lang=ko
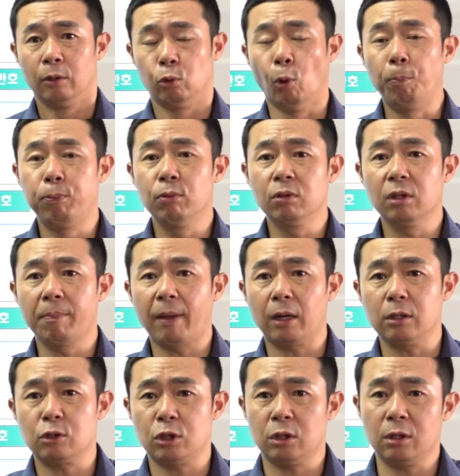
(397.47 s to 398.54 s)
높은
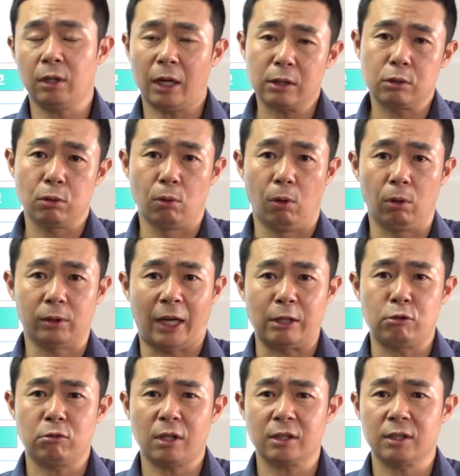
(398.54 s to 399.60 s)
금액을 취득할수록
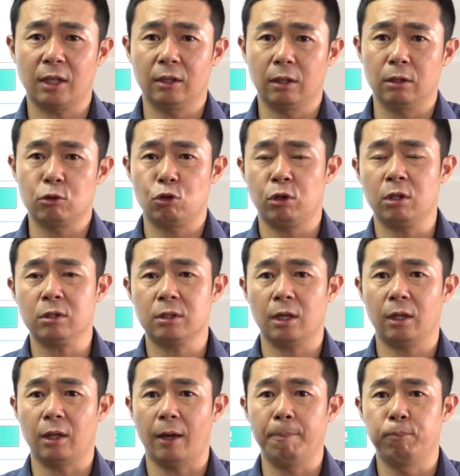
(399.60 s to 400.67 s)
다주택자들은
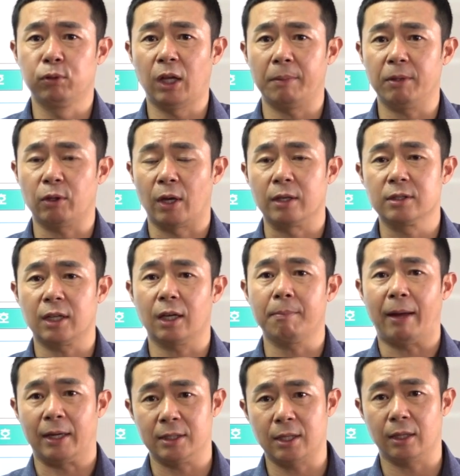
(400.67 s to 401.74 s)
취득세에 대한 부담이 굉장히
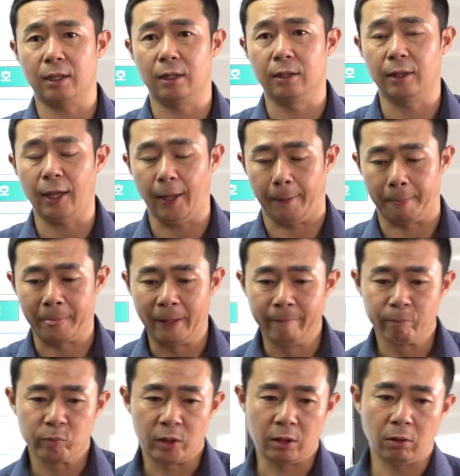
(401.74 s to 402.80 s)
많이 생기는데
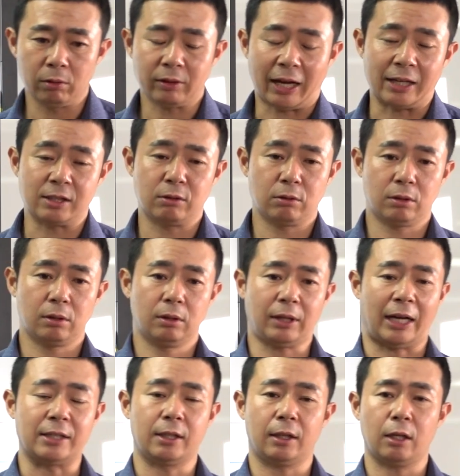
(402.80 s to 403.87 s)
이런 다,
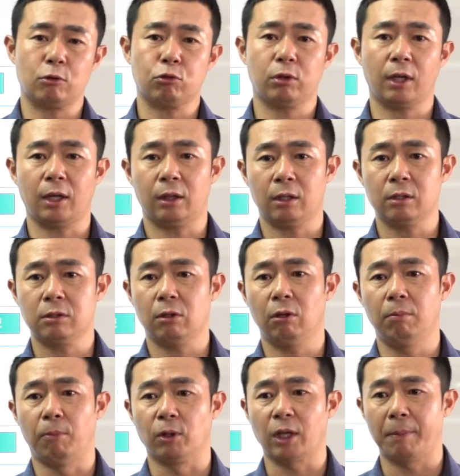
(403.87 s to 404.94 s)
다세대 주택의
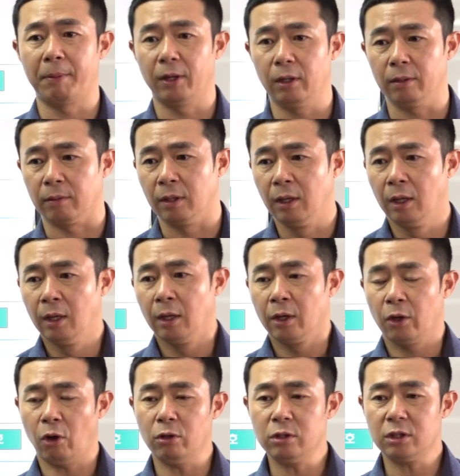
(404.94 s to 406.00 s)
특성은 뭐냐면은
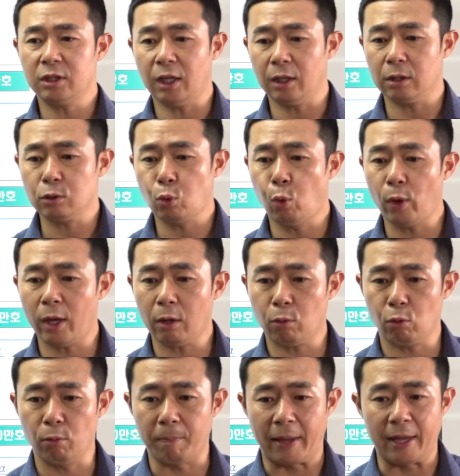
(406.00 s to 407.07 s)
현재는
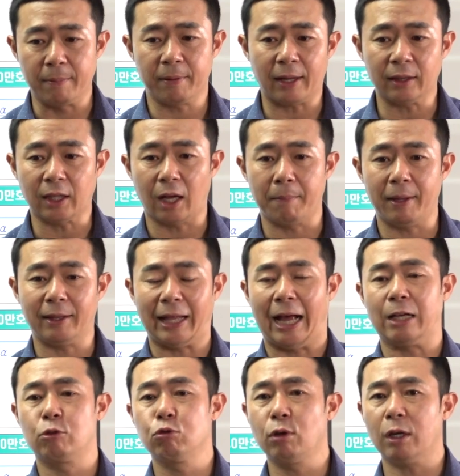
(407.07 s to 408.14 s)
소액으로 매입을 한 다음에
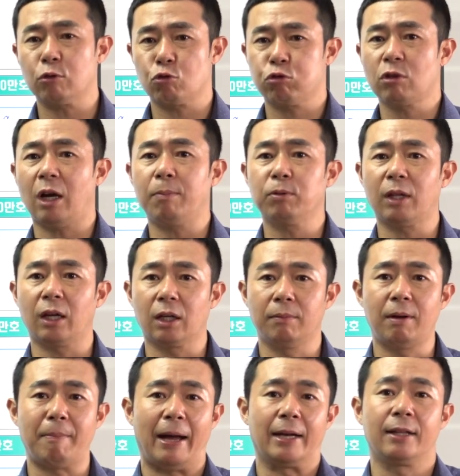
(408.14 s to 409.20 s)
나중에 추가
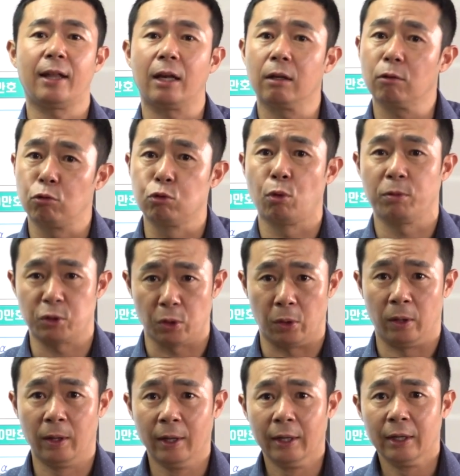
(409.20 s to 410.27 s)
부담금을 많이 내는
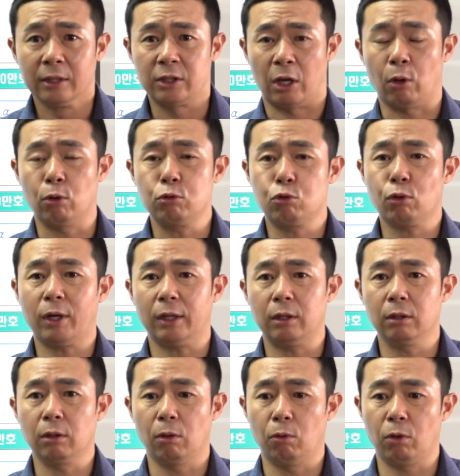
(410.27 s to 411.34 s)
구조죠. 재건축
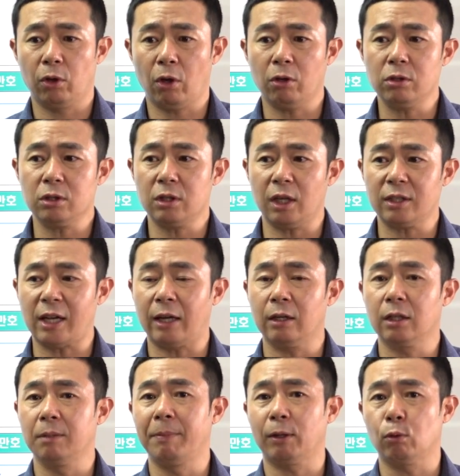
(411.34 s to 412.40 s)
같은 경우는 현재
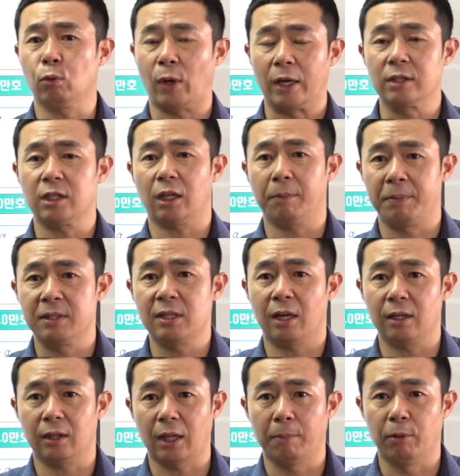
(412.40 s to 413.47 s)
사는 금액도 굉장히
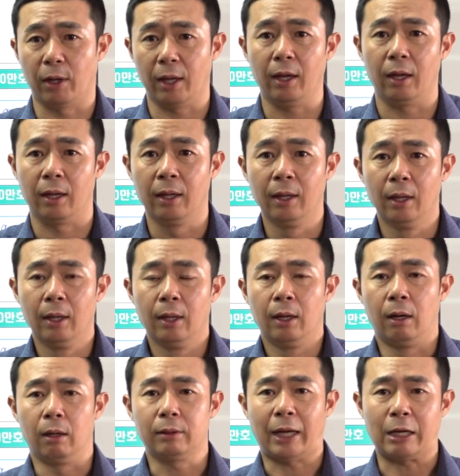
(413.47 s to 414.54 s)
비싸기 때문에
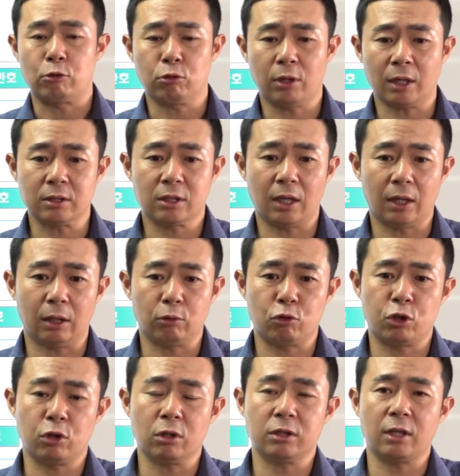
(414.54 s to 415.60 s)
어, 다주택자가
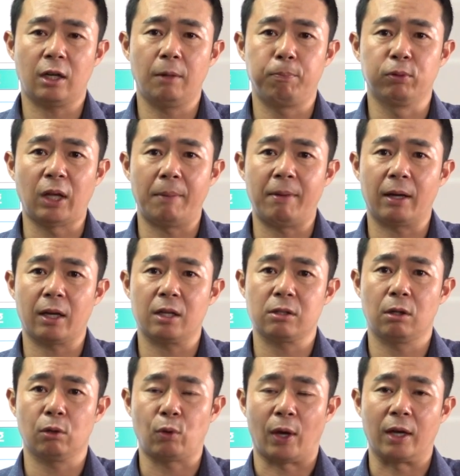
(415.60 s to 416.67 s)
취득세를 부담하기
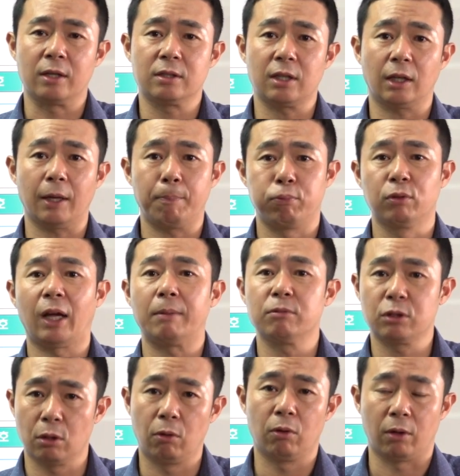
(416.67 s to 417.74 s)
위해서는 굉장히
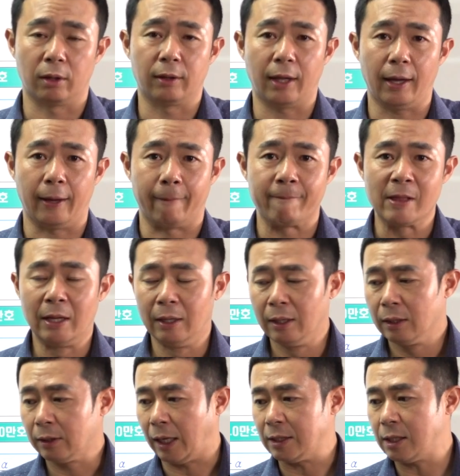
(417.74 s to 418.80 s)
부담스러운 건데
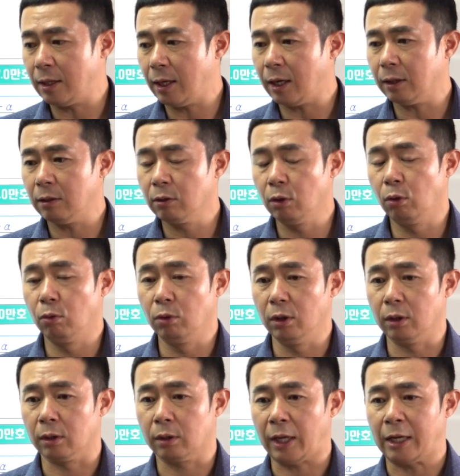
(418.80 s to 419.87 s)
다세대 같은
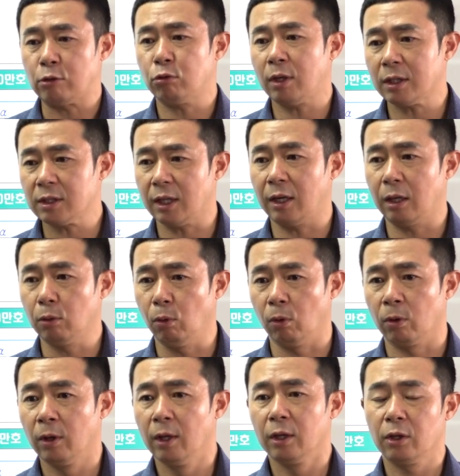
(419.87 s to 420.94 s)
경우는
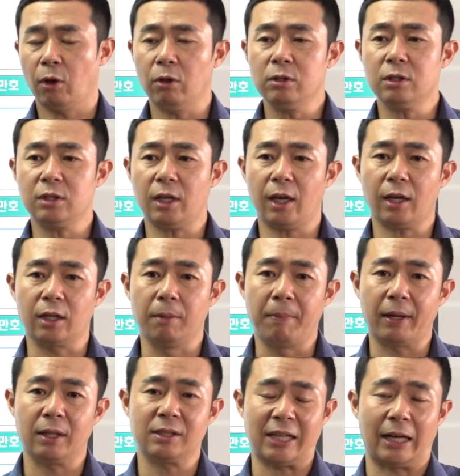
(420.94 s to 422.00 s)
다주택자래도 현재의
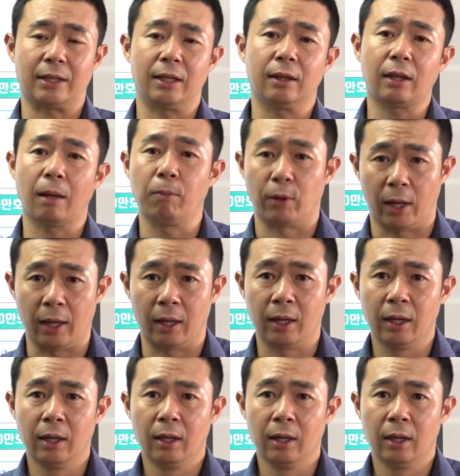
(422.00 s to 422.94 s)
금액은 작기 때문에